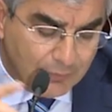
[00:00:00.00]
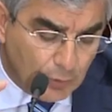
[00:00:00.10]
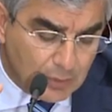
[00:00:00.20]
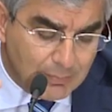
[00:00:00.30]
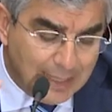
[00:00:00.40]
la
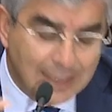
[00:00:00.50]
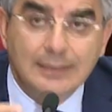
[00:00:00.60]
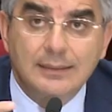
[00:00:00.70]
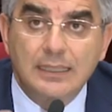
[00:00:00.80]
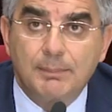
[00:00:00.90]
forma
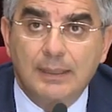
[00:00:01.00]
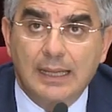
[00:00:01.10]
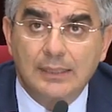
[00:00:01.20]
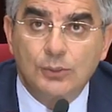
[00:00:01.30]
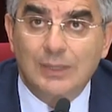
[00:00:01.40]
anche
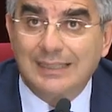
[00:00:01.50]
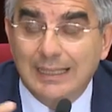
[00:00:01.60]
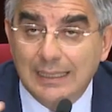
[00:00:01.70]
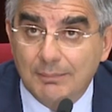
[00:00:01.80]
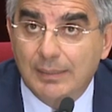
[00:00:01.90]
tipica di una
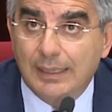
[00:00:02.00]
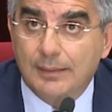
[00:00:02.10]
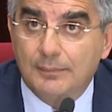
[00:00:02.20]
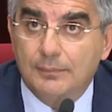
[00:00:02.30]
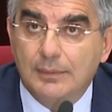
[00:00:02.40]

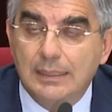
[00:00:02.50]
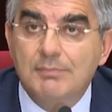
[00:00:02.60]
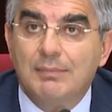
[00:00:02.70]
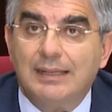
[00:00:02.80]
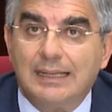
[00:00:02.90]
delibera,
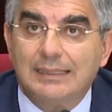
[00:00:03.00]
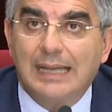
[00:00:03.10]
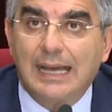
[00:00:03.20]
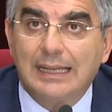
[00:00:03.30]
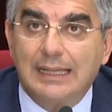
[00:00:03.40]
in maniera
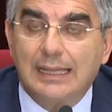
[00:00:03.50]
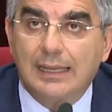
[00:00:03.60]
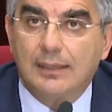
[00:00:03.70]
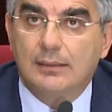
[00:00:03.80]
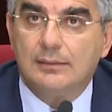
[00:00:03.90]
tale
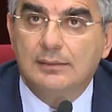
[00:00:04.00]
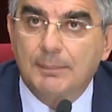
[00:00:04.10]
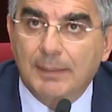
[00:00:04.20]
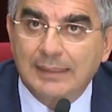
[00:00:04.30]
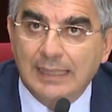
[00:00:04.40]
che
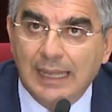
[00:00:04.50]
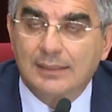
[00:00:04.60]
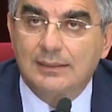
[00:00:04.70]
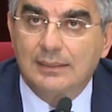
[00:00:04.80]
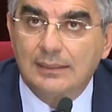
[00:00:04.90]

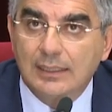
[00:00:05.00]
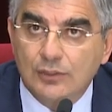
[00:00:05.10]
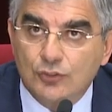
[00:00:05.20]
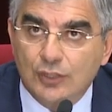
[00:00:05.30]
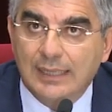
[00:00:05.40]
dipendenti,
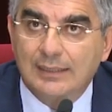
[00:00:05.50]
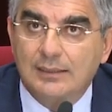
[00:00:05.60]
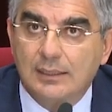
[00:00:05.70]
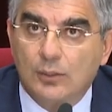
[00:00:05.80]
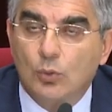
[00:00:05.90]

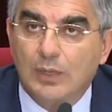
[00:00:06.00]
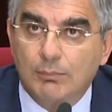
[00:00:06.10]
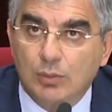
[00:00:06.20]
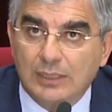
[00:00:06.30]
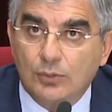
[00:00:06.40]
dirigenti,
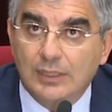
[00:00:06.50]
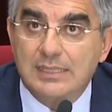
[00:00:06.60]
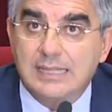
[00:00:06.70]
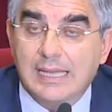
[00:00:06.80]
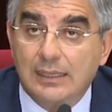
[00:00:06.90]
collaboratori
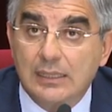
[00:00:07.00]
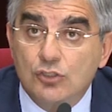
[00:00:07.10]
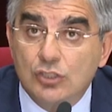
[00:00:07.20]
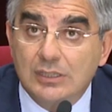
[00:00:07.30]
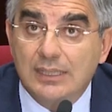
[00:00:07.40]

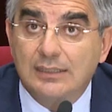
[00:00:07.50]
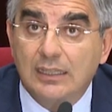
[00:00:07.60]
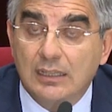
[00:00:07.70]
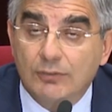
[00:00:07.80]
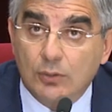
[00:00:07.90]
esterni,
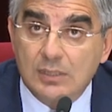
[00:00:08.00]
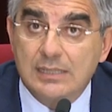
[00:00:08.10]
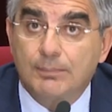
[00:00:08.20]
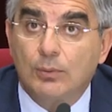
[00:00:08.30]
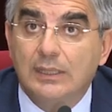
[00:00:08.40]
cittadini,
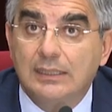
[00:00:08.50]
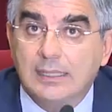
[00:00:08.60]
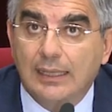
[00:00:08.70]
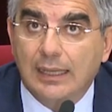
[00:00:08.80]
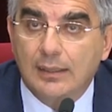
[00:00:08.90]
forze
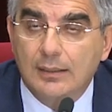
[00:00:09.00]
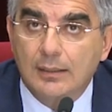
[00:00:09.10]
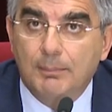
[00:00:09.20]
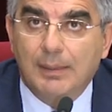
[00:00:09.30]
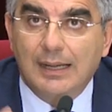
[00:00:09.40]
politiche,
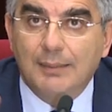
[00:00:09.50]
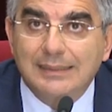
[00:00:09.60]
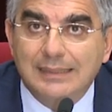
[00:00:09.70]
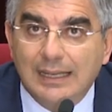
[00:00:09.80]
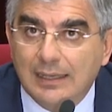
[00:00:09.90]

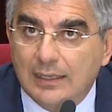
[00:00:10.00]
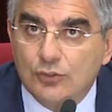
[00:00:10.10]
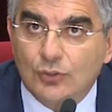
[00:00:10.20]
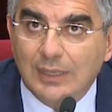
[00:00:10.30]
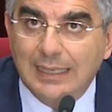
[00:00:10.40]
parlamentari
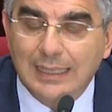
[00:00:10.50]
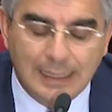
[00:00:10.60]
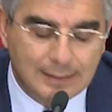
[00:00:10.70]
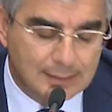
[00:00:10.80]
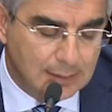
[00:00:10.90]
regionali
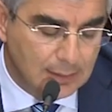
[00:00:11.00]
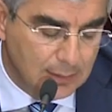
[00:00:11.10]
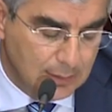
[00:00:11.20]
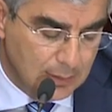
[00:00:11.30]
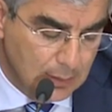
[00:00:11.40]
eletti,
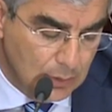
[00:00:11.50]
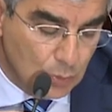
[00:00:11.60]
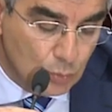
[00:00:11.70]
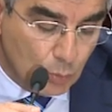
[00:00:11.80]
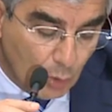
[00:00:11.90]

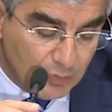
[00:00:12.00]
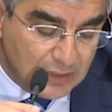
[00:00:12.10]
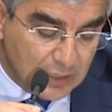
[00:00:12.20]
nuovi